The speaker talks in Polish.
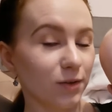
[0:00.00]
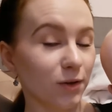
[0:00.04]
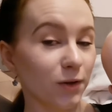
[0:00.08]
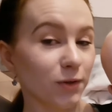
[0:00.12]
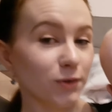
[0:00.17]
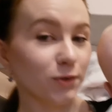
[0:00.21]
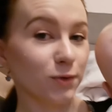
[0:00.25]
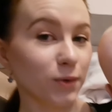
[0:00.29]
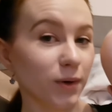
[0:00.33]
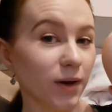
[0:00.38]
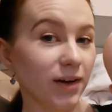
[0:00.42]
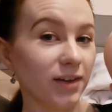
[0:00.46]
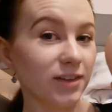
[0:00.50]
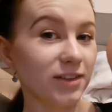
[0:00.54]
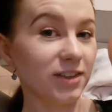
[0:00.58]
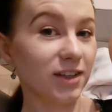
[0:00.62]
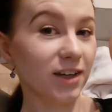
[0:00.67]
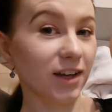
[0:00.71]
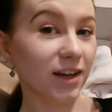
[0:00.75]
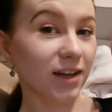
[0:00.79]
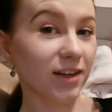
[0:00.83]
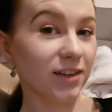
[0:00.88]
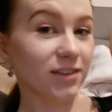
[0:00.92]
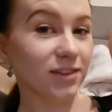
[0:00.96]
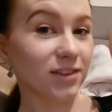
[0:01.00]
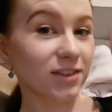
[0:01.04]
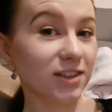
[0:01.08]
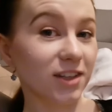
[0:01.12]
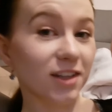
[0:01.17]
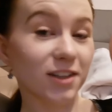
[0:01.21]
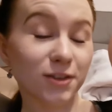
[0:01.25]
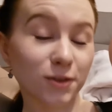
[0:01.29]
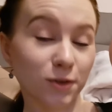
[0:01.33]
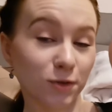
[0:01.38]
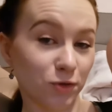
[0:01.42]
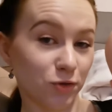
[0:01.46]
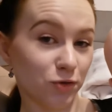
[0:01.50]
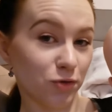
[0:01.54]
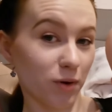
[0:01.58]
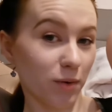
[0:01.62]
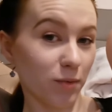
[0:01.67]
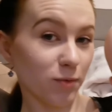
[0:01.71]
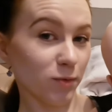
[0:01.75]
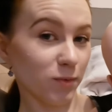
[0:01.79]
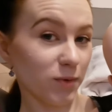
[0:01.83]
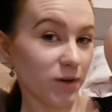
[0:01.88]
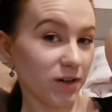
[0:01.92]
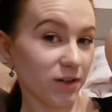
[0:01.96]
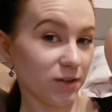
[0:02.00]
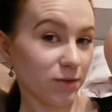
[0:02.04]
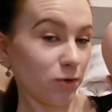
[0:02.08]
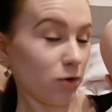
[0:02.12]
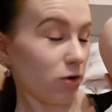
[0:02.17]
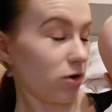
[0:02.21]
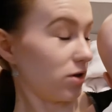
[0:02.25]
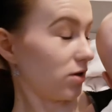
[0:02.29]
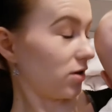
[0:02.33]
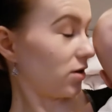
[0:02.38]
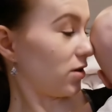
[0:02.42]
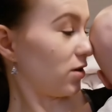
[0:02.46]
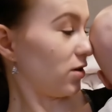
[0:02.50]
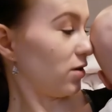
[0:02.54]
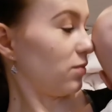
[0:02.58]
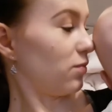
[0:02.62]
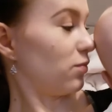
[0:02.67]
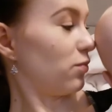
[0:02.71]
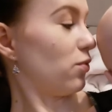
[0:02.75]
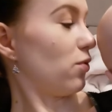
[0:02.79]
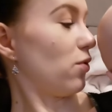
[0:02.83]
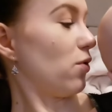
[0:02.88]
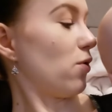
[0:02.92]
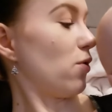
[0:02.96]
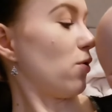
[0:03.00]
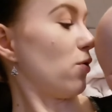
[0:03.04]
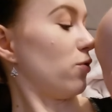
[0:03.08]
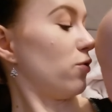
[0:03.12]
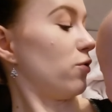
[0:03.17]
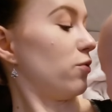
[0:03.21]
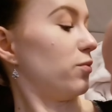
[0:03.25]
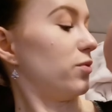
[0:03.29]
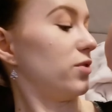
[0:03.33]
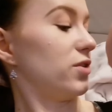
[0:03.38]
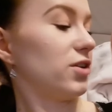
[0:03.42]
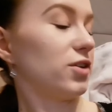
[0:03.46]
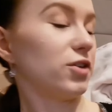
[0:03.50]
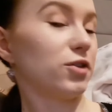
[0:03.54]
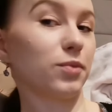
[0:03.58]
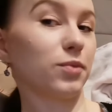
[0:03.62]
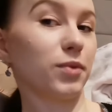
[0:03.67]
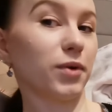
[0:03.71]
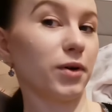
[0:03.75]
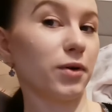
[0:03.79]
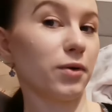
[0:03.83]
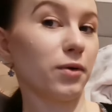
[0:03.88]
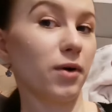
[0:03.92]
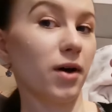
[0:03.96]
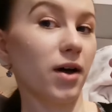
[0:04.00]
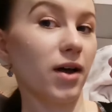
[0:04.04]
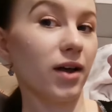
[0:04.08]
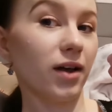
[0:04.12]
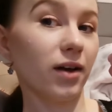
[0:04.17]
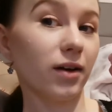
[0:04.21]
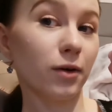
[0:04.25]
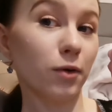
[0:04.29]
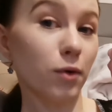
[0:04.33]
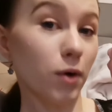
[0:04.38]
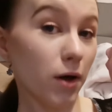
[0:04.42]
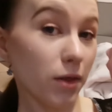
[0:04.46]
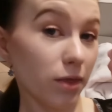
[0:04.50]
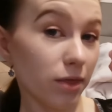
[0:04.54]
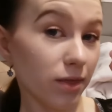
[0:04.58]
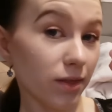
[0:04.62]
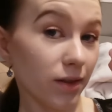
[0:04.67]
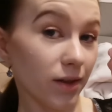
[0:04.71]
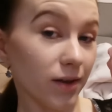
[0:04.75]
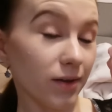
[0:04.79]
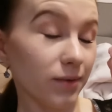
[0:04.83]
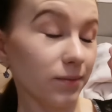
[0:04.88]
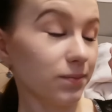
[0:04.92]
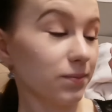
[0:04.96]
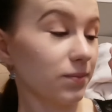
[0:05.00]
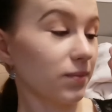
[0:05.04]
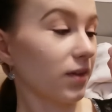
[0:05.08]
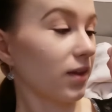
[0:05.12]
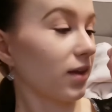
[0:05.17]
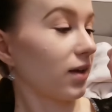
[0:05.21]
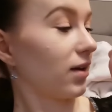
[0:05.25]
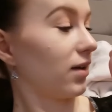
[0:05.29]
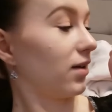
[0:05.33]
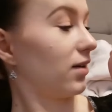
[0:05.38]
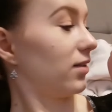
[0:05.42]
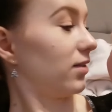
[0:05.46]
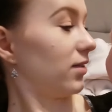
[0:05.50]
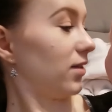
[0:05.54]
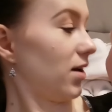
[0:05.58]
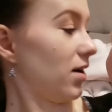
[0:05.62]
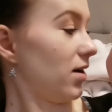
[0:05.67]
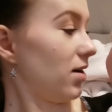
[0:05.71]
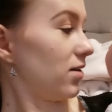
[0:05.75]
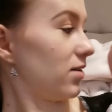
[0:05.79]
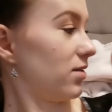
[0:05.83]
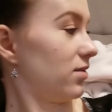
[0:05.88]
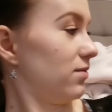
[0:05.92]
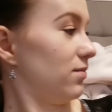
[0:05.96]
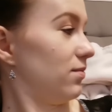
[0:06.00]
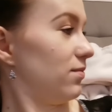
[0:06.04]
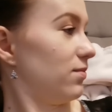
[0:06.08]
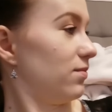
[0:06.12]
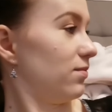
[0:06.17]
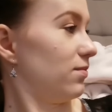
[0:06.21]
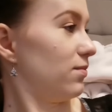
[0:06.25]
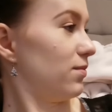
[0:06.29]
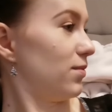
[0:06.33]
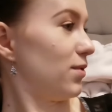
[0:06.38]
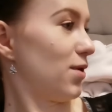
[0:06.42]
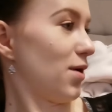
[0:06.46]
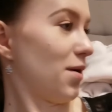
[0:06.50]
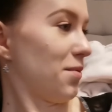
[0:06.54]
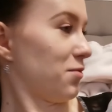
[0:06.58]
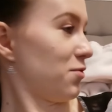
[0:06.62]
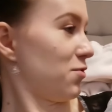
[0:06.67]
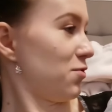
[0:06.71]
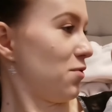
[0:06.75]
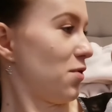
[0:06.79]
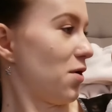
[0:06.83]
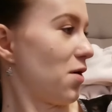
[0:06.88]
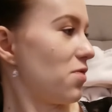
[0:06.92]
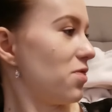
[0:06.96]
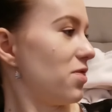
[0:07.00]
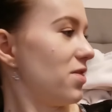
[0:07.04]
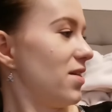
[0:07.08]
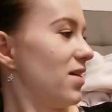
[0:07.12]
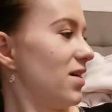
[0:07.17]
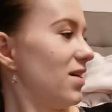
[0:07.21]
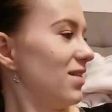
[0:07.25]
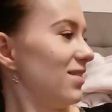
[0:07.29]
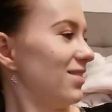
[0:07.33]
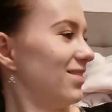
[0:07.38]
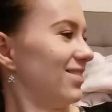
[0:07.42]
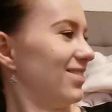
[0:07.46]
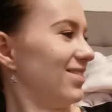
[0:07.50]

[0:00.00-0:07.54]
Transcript: No i słuchajcie, nie skończyłam ubierać choinki, bo Dominiś był e, głodny. Tak? Byłem głodny?